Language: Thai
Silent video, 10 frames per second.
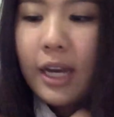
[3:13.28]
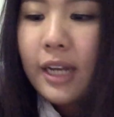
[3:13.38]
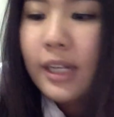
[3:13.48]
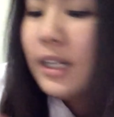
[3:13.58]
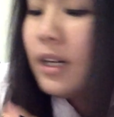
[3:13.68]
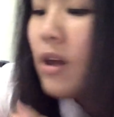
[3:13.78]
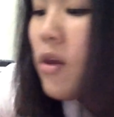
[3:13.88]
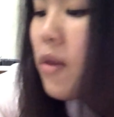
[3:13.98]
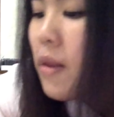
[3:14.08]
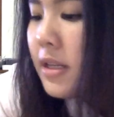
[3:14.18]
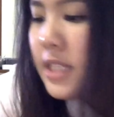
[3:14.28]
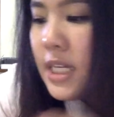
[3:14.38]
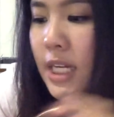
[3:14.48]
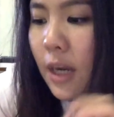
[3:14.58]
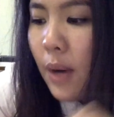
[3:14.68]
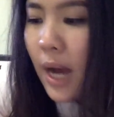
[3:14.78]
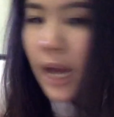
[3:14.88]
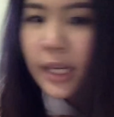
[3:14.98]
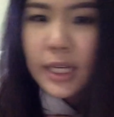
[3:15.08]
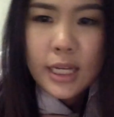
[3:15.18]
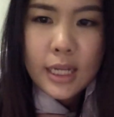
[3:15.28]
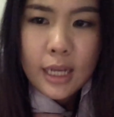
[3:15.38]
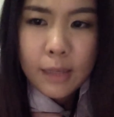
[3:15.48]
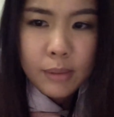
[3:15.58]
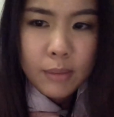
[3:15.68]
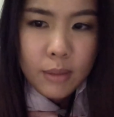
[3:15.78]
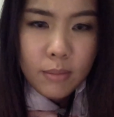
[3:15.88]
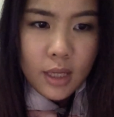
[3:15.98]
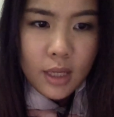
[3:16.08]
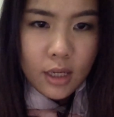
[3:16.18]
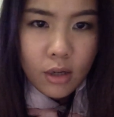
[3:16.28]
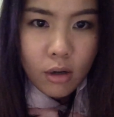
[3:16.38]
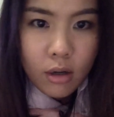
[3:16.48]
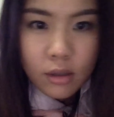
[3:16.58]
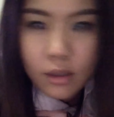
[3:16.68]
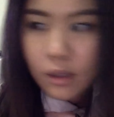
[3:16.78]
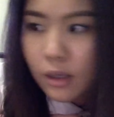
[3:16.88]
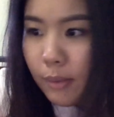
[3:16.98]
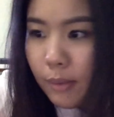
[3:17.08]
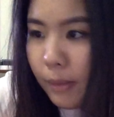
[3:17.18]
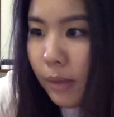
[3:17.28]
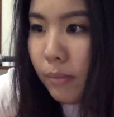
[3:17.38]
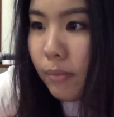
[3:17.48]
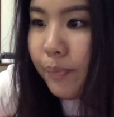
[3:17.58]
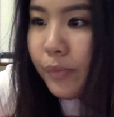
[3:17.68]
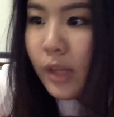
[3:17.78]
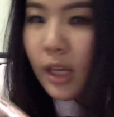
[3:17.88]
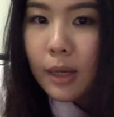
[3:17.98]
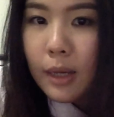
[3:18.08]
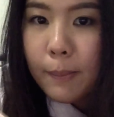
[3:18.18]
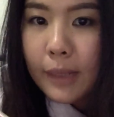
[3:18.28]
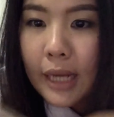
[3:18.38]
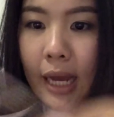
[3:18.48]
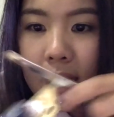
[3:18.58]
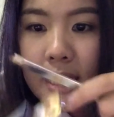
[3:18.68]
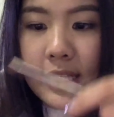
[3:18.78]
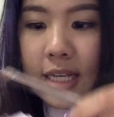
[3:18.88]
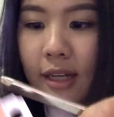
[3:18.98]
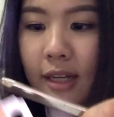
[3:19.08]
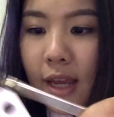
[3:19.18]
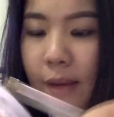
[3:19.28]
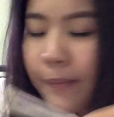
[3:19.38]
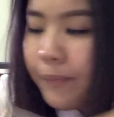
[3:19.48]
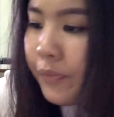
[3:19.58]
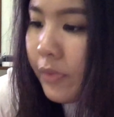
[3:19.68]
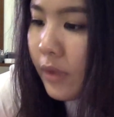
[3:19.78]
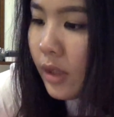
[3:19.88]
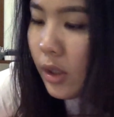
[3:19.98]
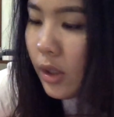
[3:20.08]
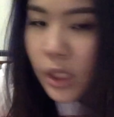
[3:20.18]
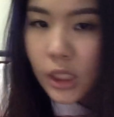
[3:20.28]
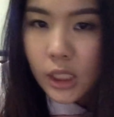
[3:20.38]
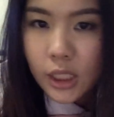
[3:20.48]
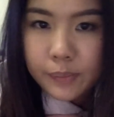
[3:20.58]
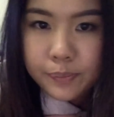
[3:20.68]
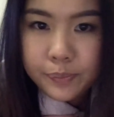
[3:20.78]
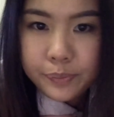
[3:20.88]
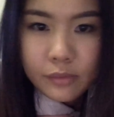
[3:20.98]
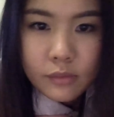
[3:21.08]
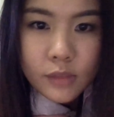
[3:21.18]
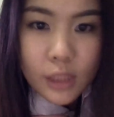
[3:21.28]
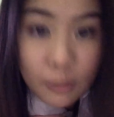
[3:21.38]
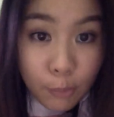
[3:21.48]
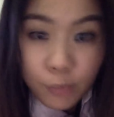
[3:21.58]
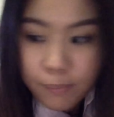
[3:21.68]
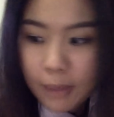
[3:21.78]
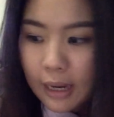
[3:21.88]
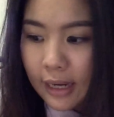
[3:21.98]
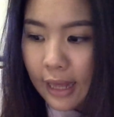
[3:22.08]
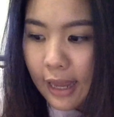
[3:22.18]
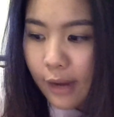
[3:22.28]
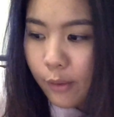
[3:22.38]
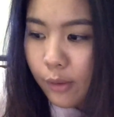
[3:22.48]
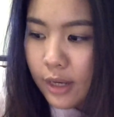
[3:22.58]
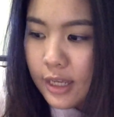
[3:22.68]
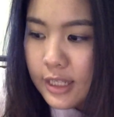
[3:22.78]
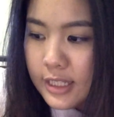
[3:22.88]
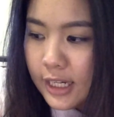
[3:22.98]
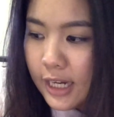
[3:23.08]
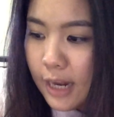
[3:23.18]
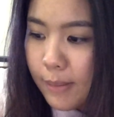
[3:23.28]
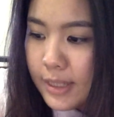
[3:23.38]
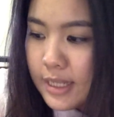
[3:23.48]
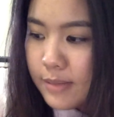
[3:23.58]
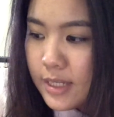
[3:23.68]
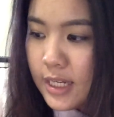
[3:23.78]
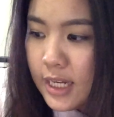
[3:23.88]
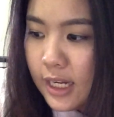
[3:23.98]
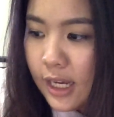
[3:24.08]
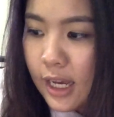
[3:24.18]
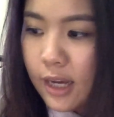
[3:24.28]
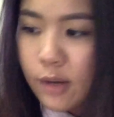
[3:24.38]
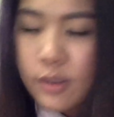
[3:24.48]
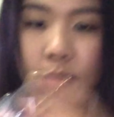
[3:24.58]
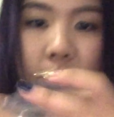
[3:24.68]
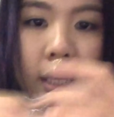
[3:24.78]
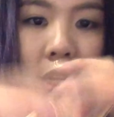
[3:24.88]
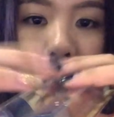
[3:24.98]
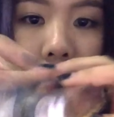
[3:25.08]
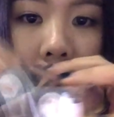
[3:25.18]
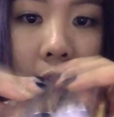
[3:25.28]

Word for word: กันคือสีที่เขาขายดีๆอ่ะมันไม่มีเนาะก็เลยแบบมันขายดีจัดไงก็เลยหมดไปแล้วสีที่ได้มา3 สีนี้นะคะก็จะมีนี่เลย